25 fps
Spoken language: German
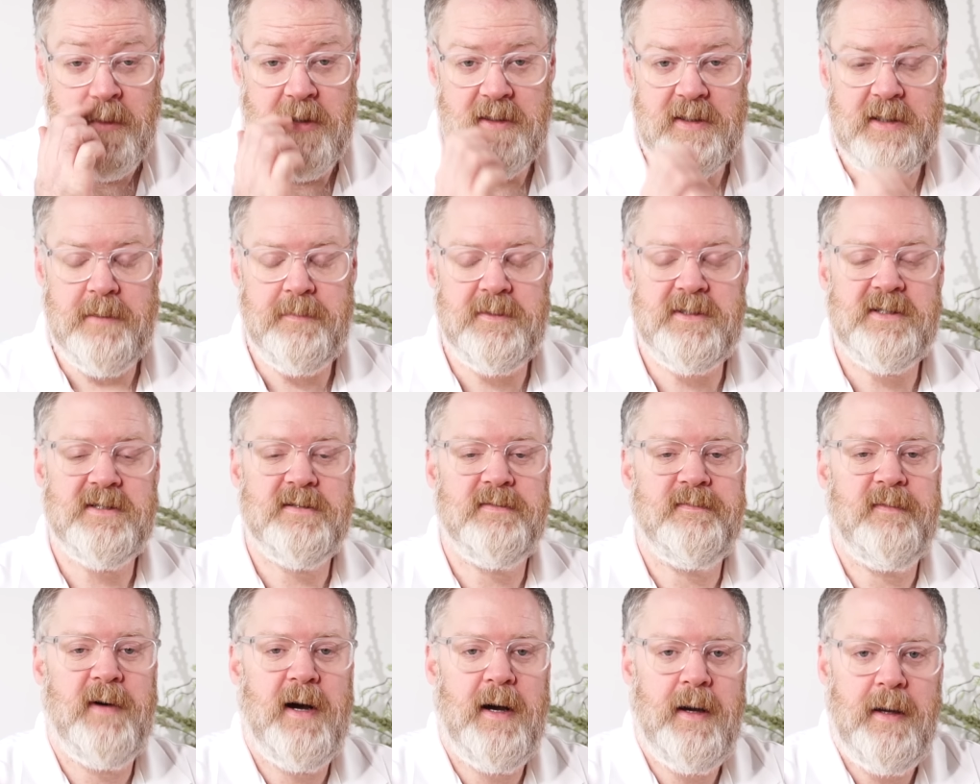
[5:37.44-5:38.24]
Es gibt
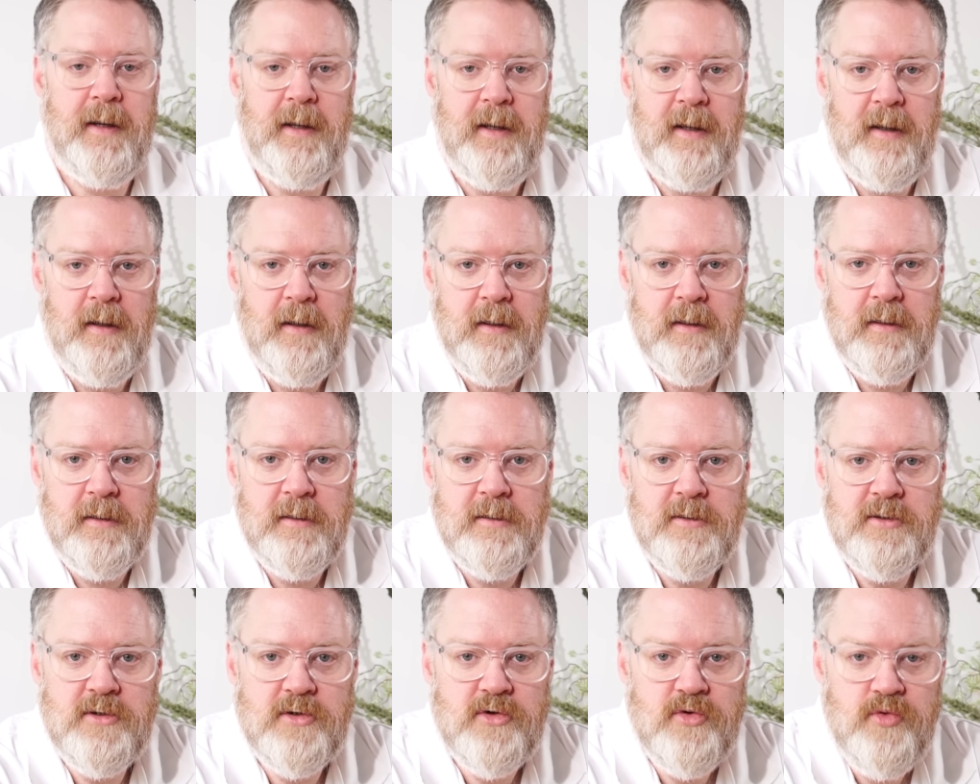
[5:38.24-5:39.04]
zwei
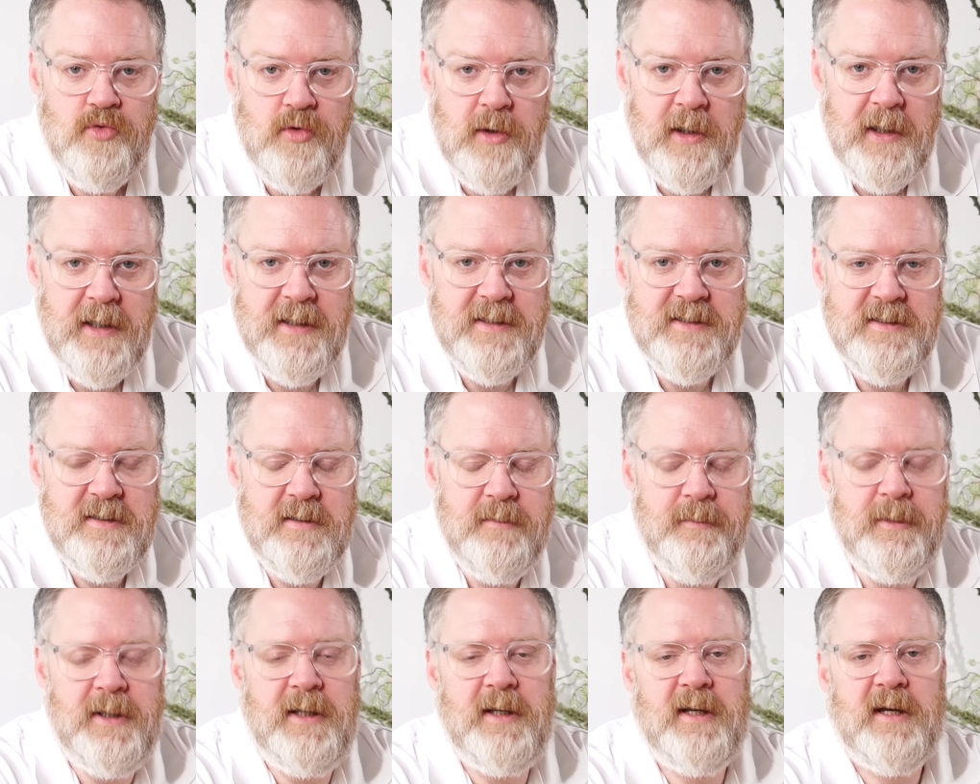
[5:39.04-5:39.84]

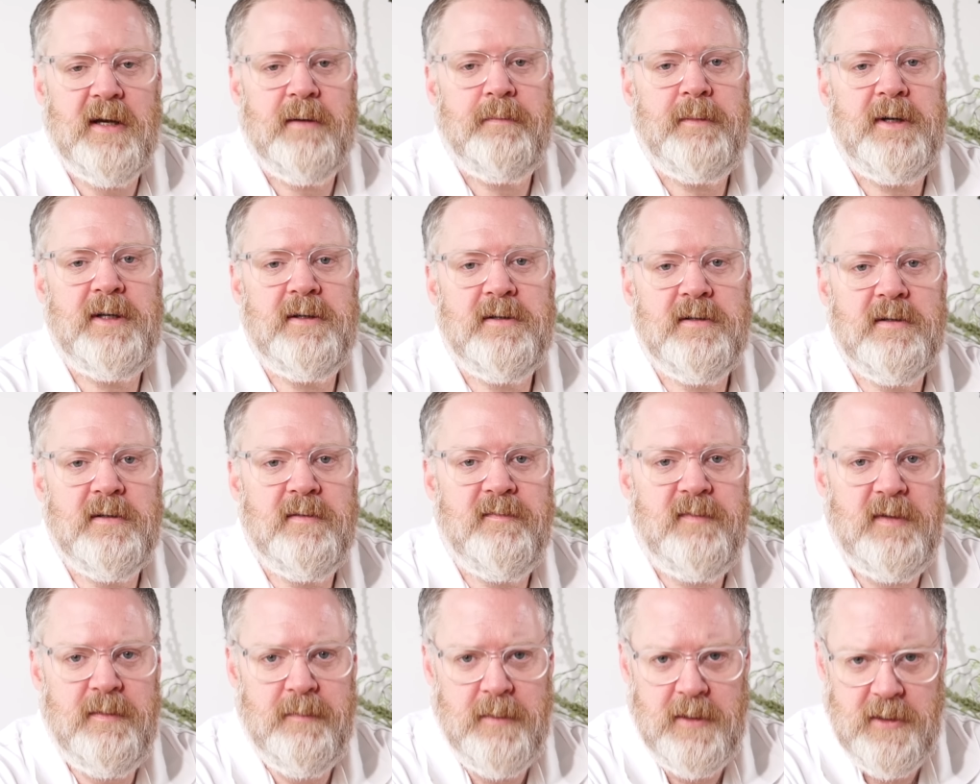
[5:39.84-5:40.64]
zugelassene
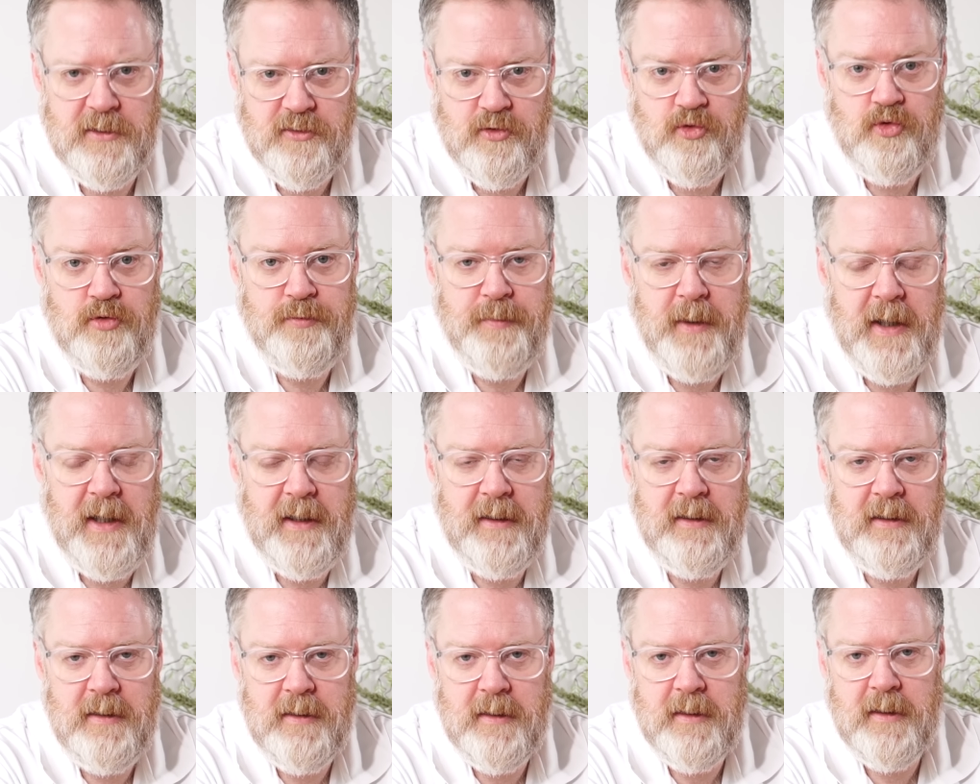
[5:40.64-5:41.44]
Medikamente, wie man das gut
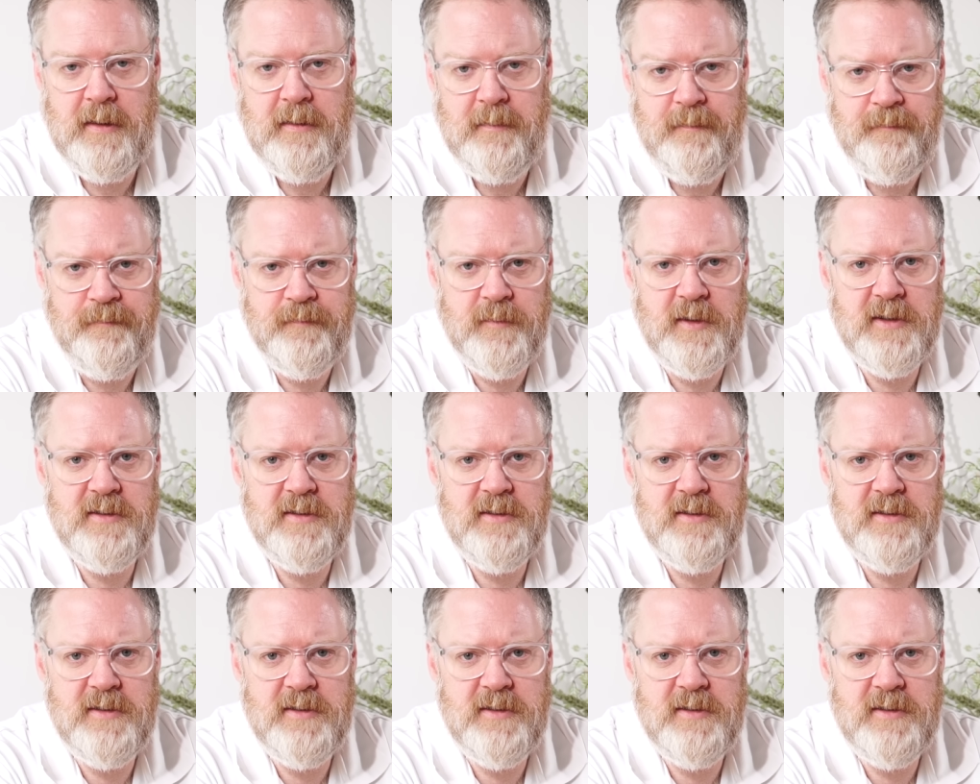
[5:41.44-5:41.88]
behandeln kann.